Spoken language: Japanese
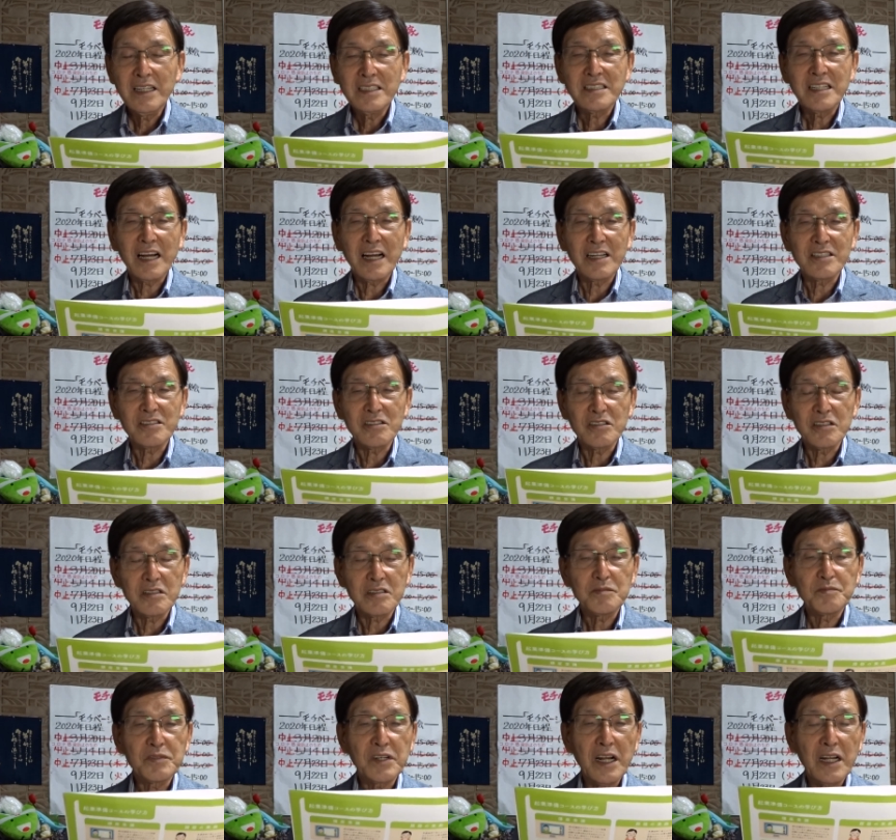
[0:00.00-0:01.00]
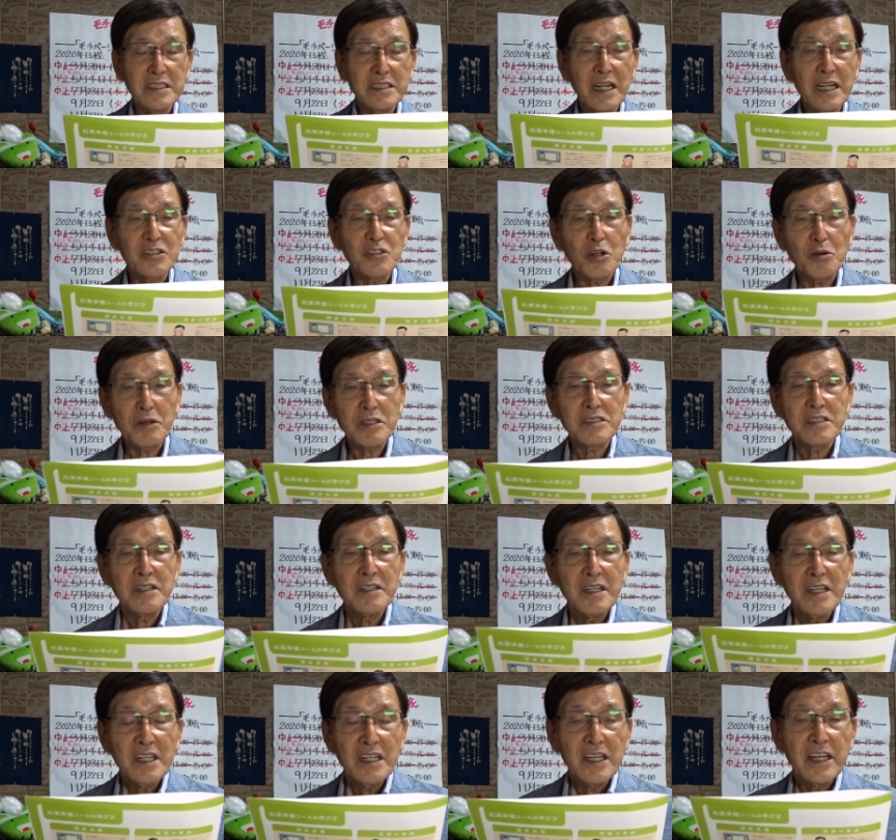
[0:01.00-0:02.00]
参加するプランになっておりま
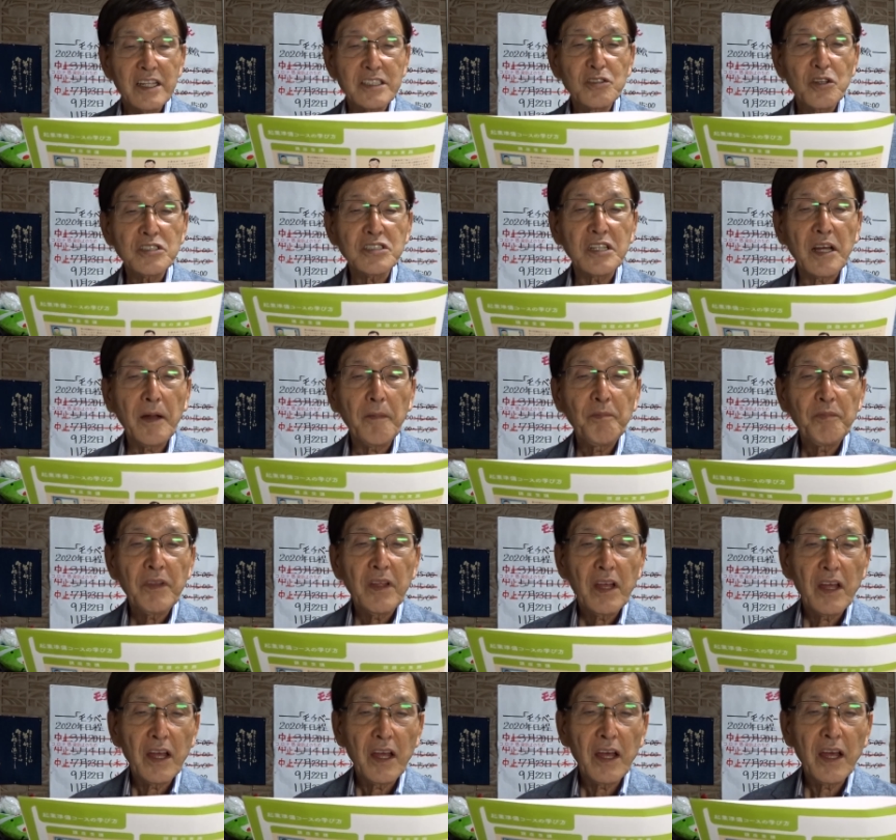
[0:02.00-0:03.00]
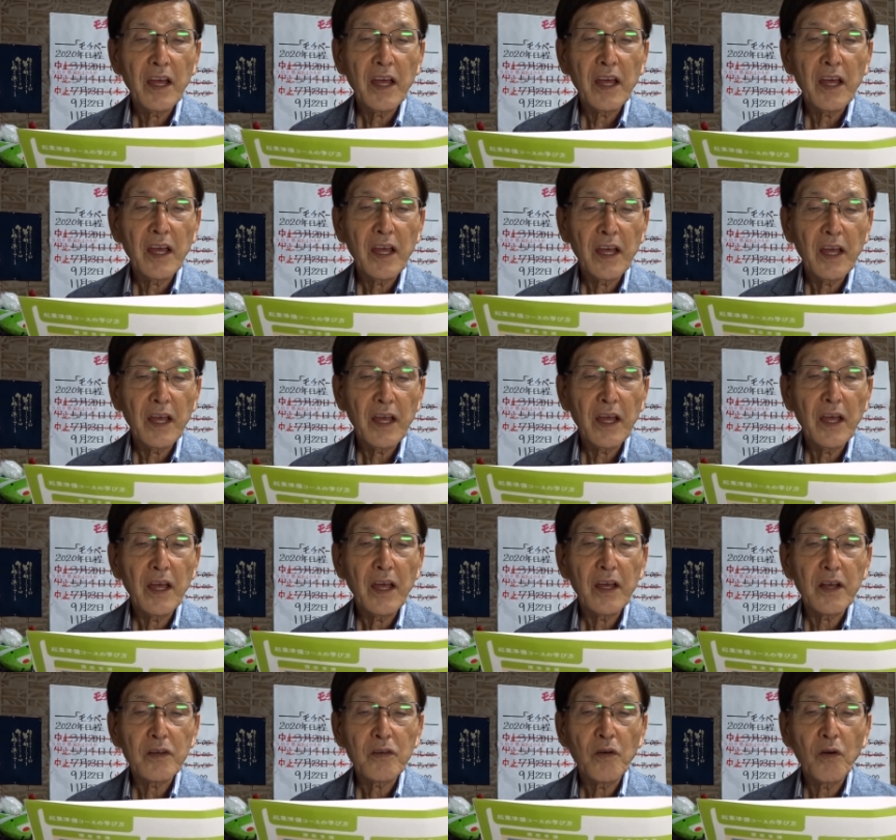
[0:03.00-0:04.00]
す、えー、そして、
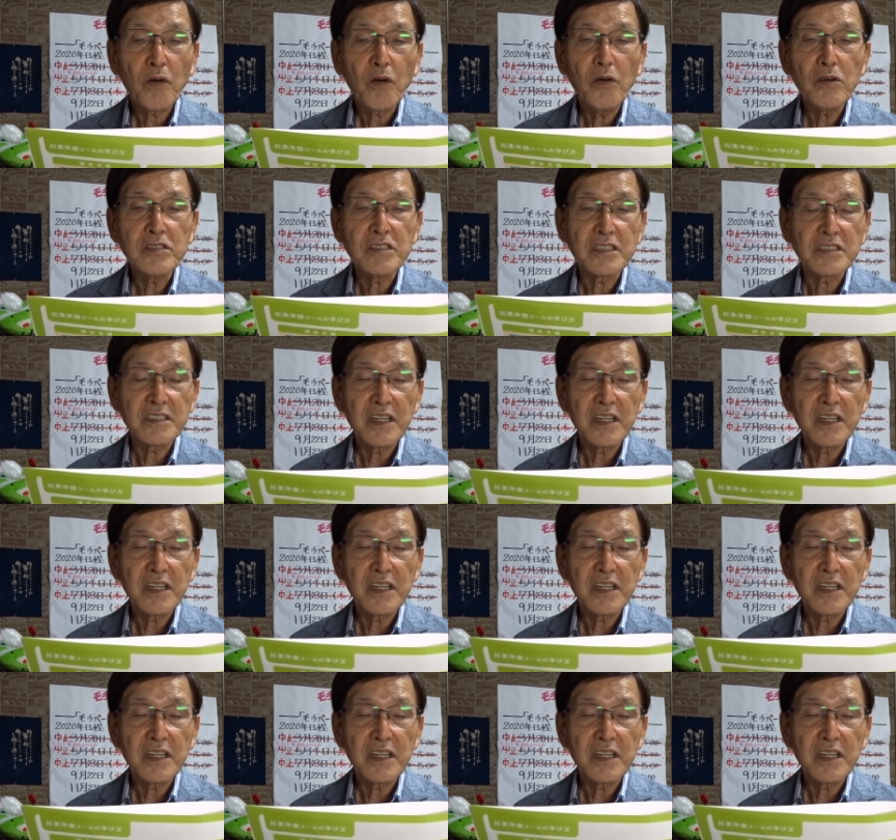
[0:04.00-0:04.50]
えー、ここにです